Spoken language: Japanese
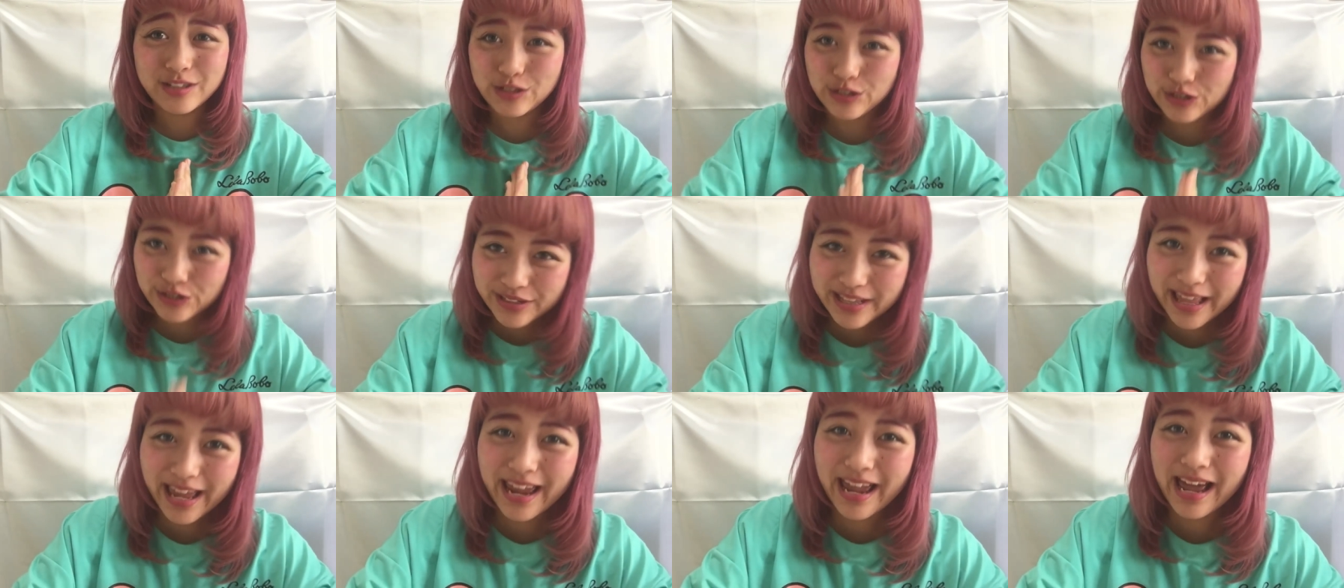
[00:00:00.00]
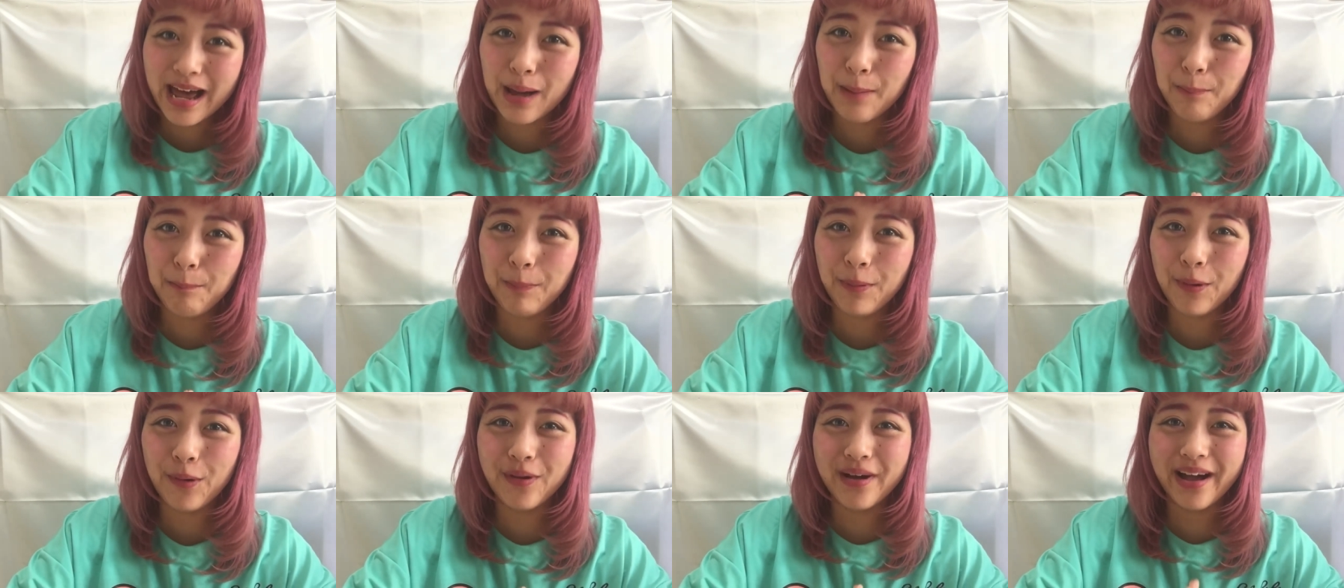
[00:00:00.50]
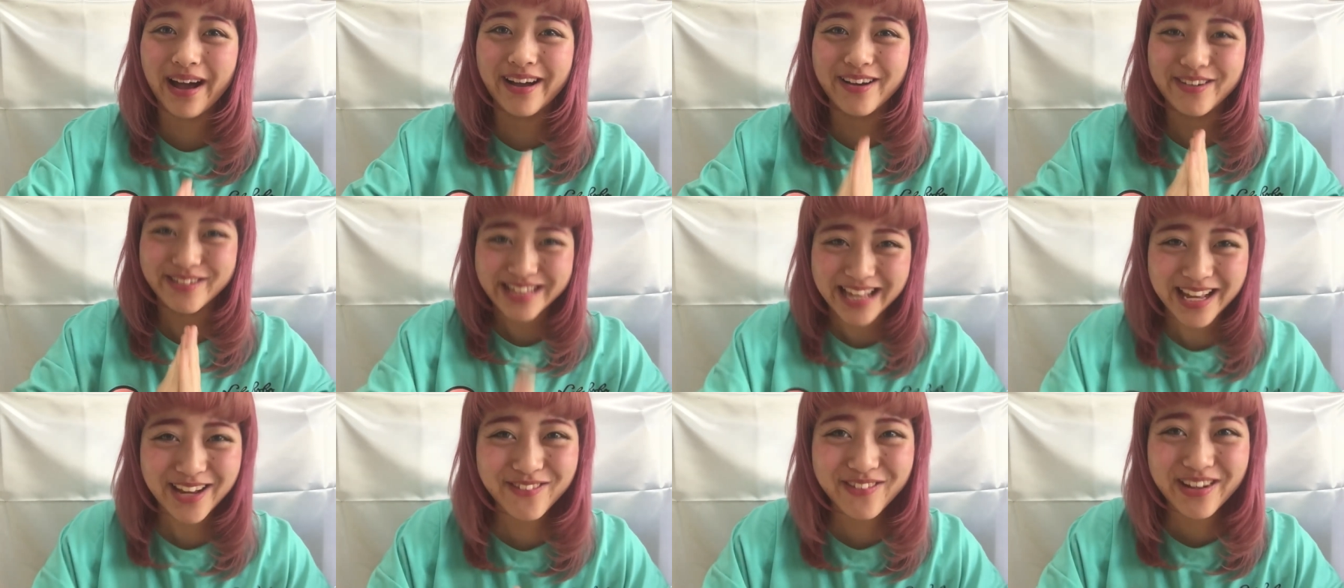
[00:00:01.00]
重大発表が
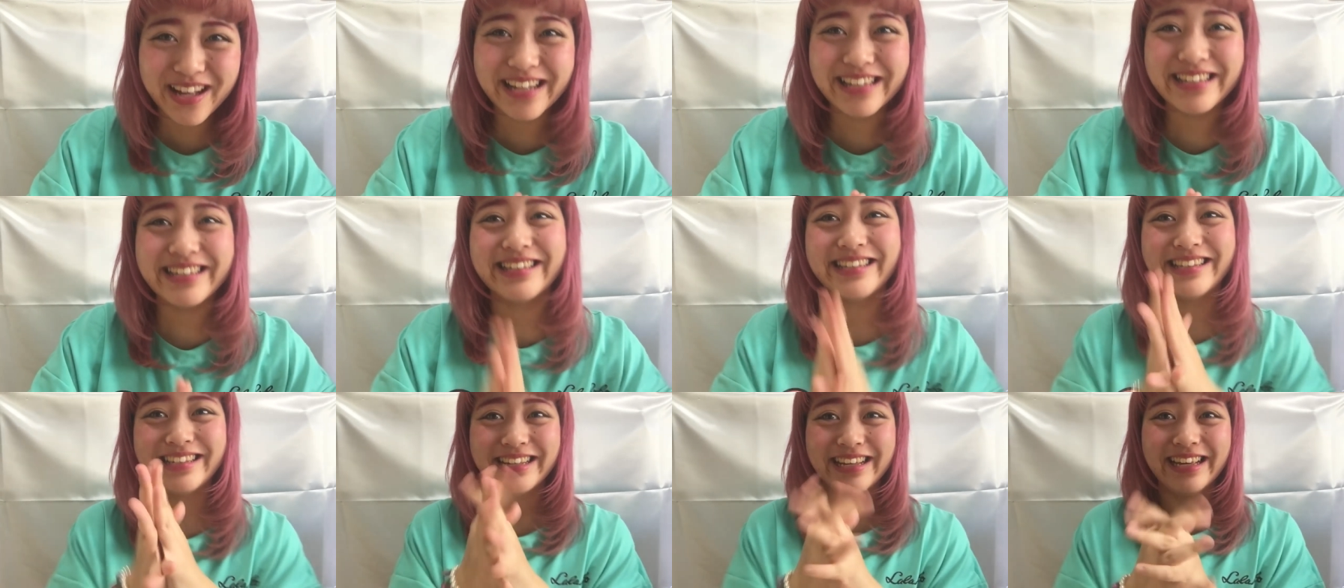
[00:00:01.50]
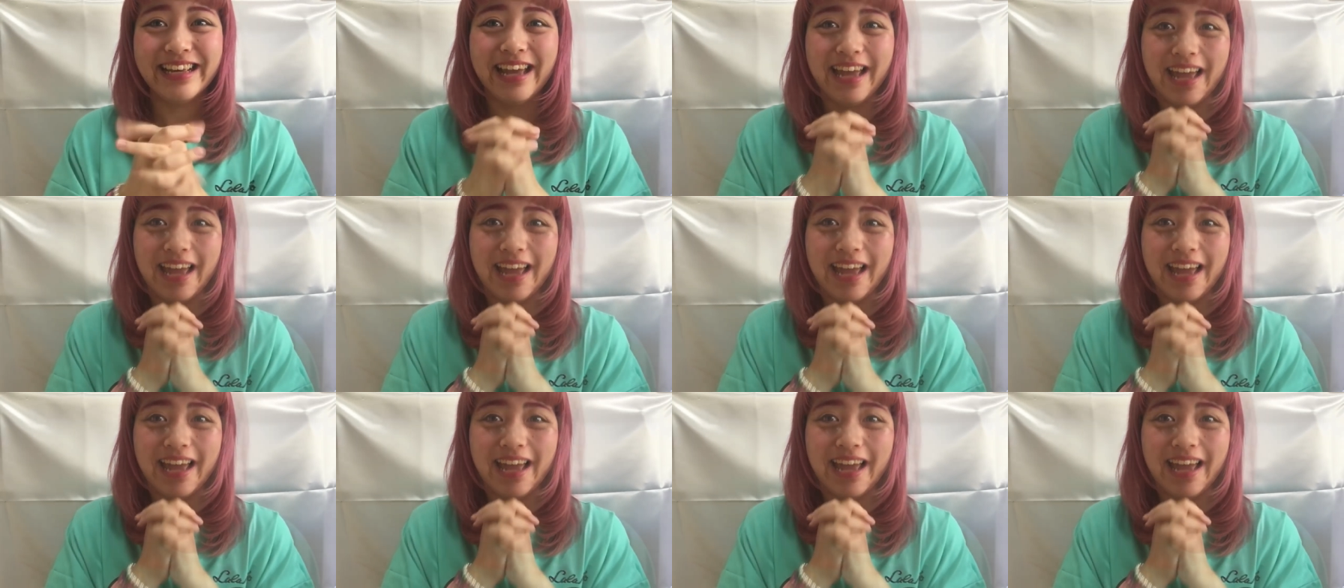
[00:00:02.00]
ございます